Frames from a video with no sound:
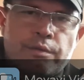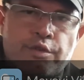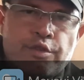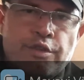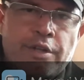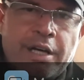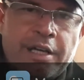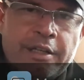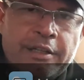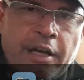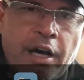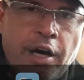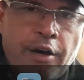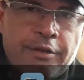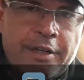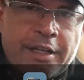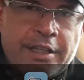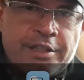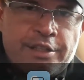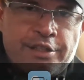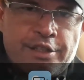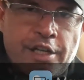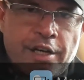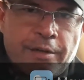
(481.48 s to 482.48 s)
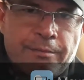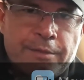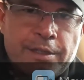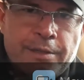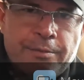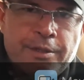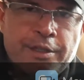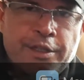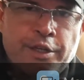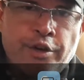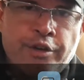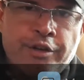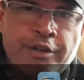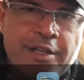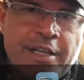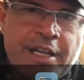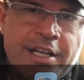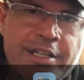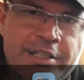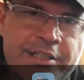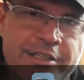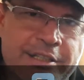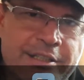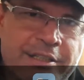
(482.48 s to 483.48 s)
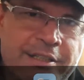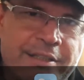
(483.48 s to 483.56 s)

şu an Havra'nın Çamgülü köyündeyiz.